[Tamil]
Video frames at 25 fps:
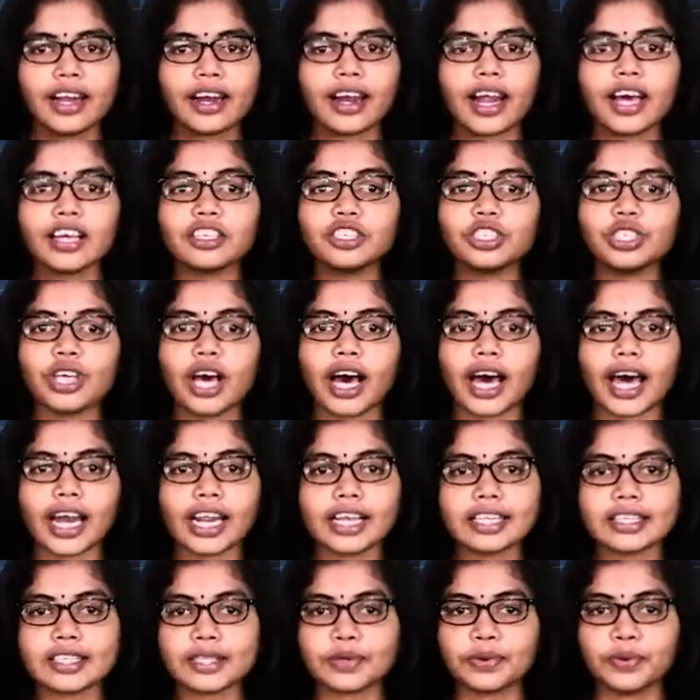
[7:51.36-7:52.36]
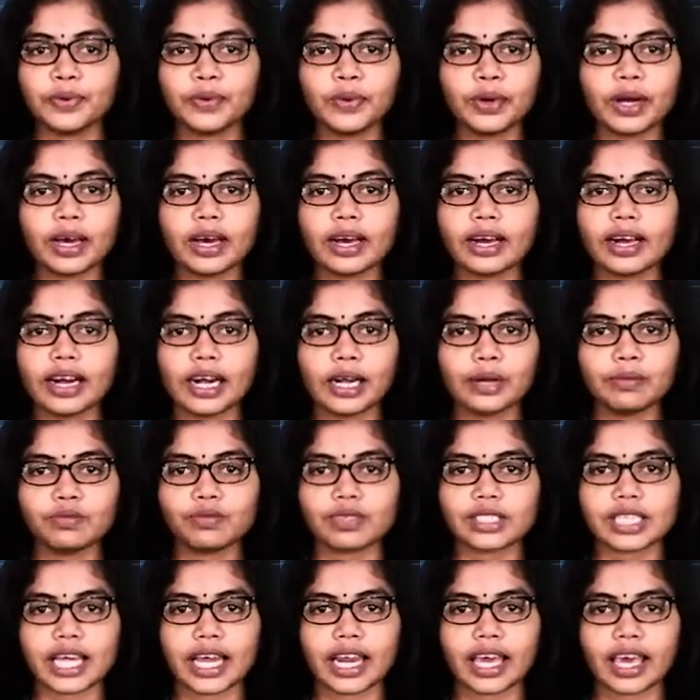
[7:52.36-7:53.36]
ரஷ்ய அரசு ஊடகங்களும்
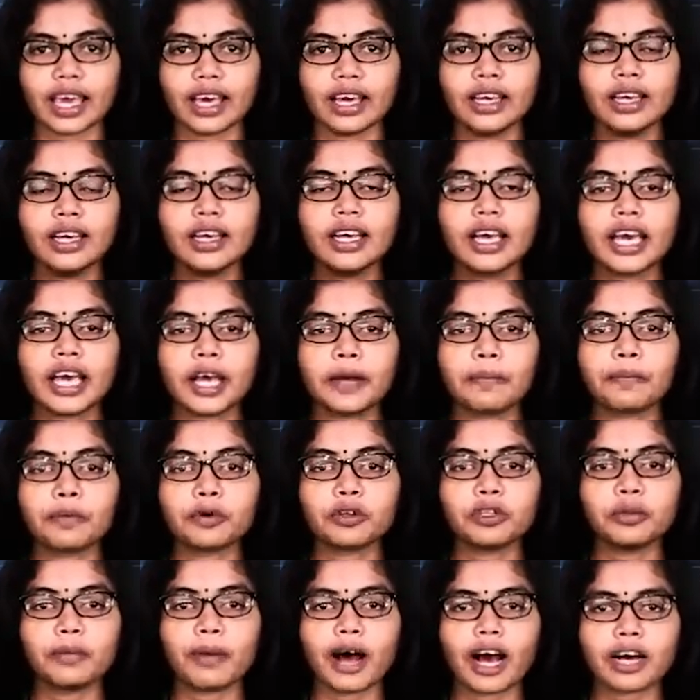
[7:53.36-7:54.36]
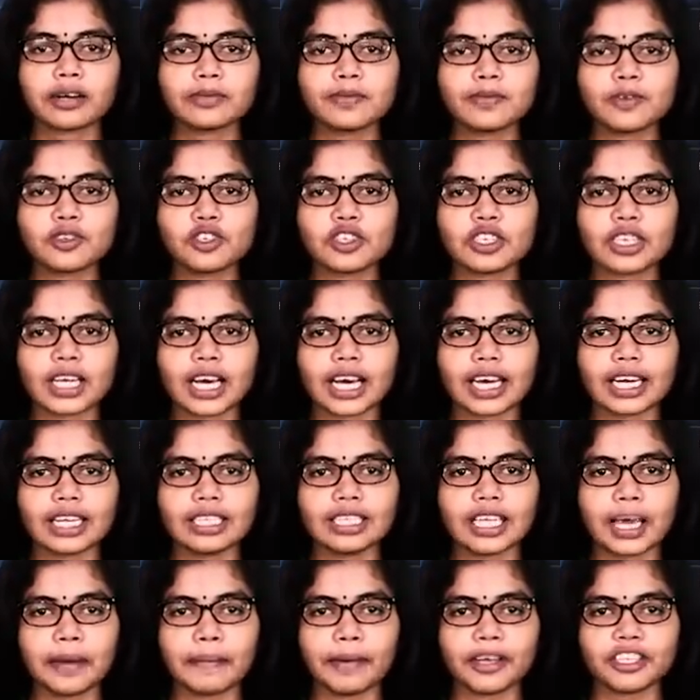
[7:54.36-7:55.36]
சரி இப்போது பாக்மட்
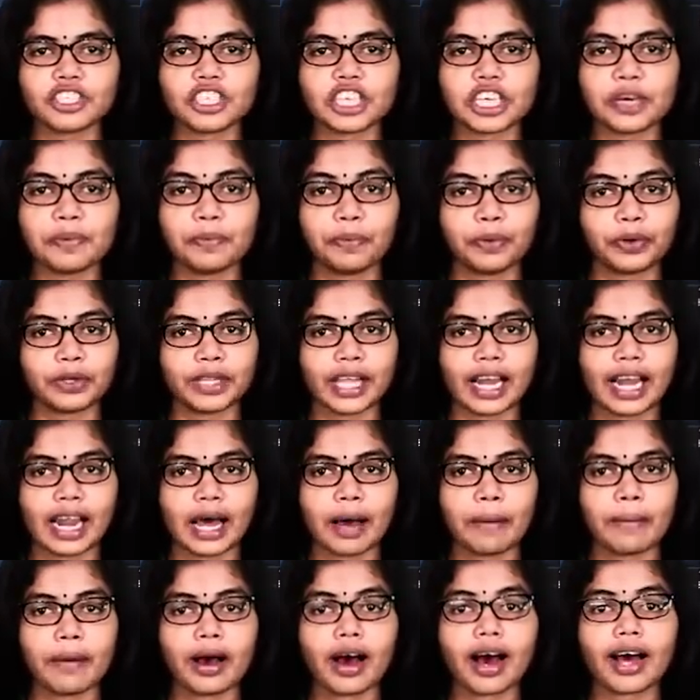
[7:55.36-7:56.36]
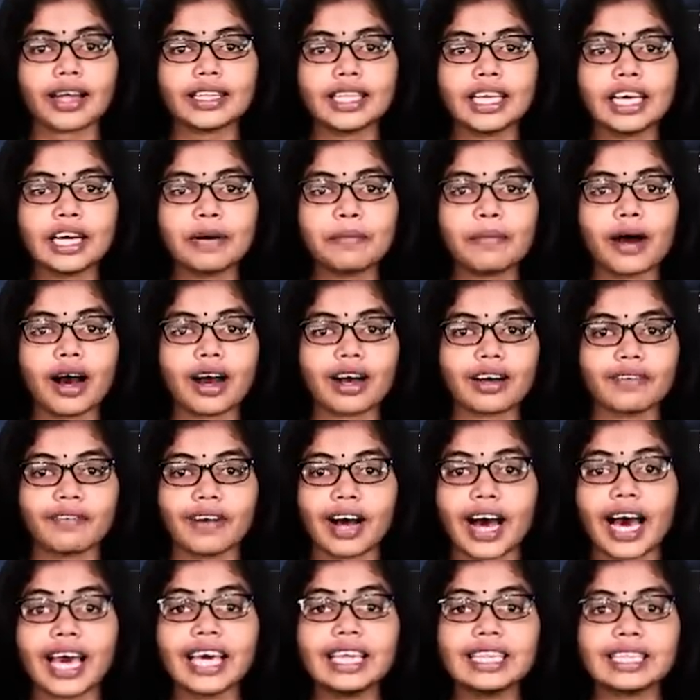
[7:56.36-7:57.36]
நகரத்தை பற்றி இப்போதெல்லாம் அதிகமாக
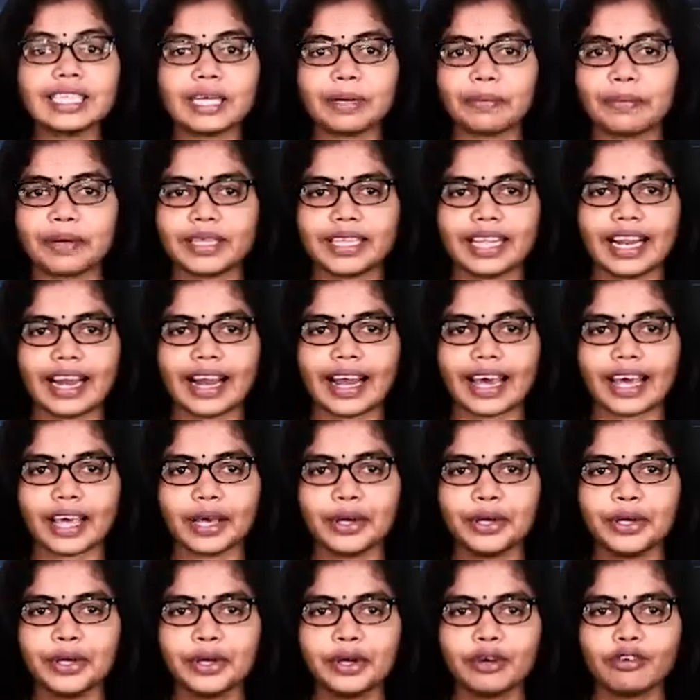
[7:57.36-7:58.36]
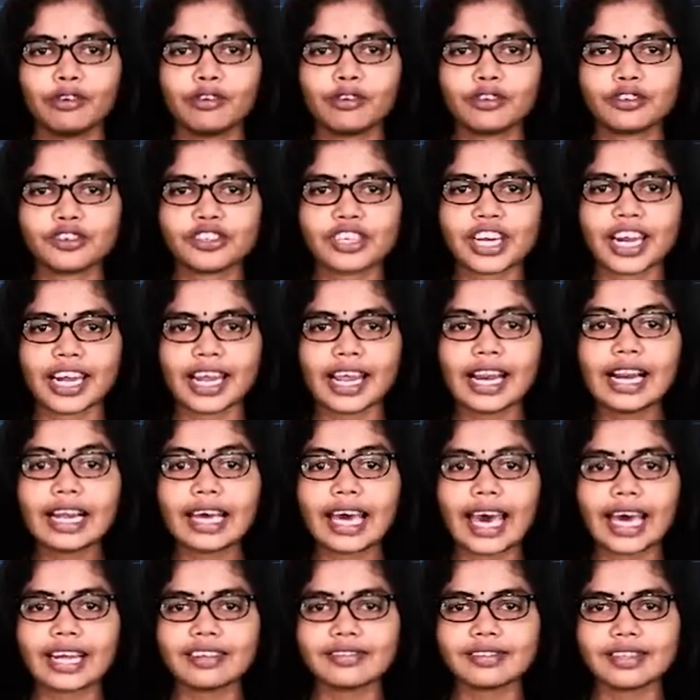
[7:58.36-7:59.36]
வாய் திறப்பதில்லை உக்ரைனில்
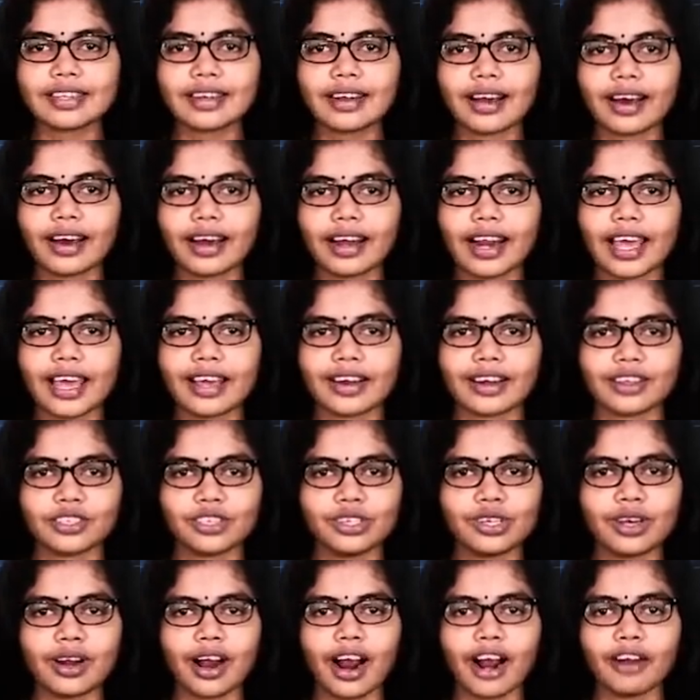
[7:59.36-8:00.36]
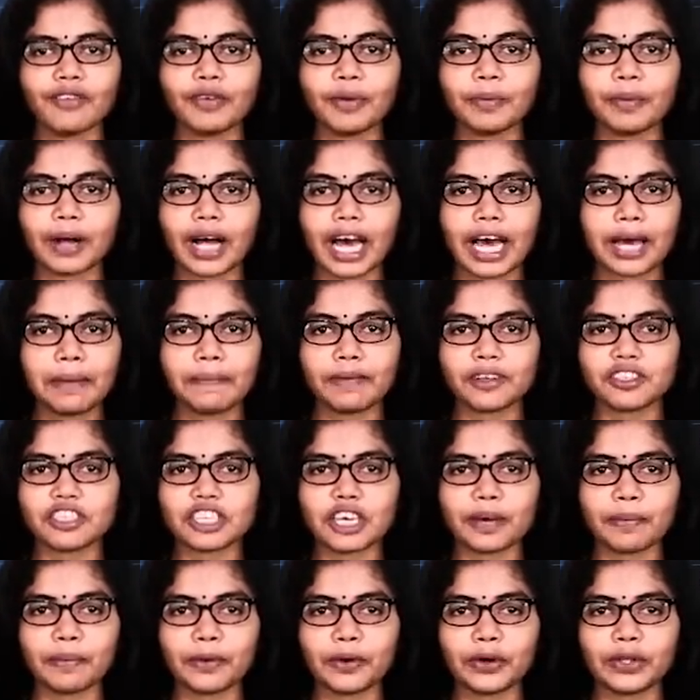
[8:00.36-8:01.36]
கெர்சன் நகரை ரஷ்ய ராணுவம்
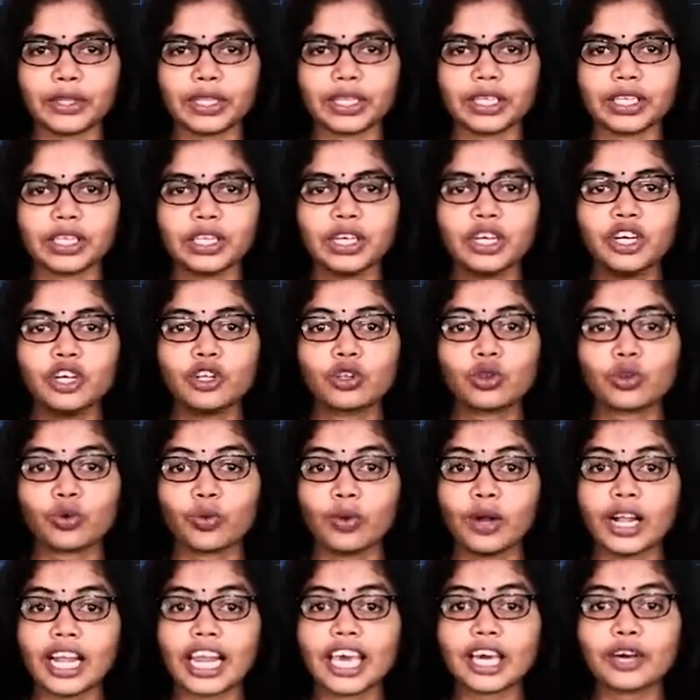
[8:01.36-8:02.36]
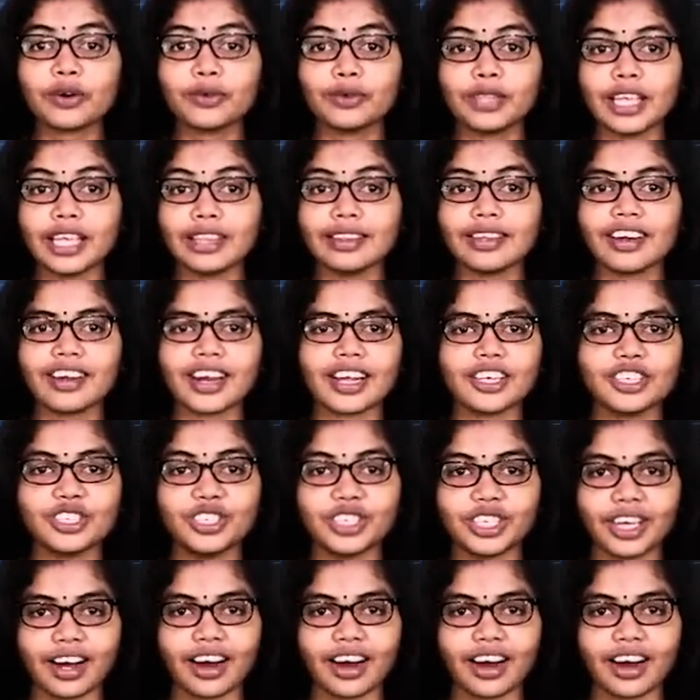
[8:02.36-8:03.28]
கைப்பற்றிய போது துள்ளி குதித்த ரஷ்ய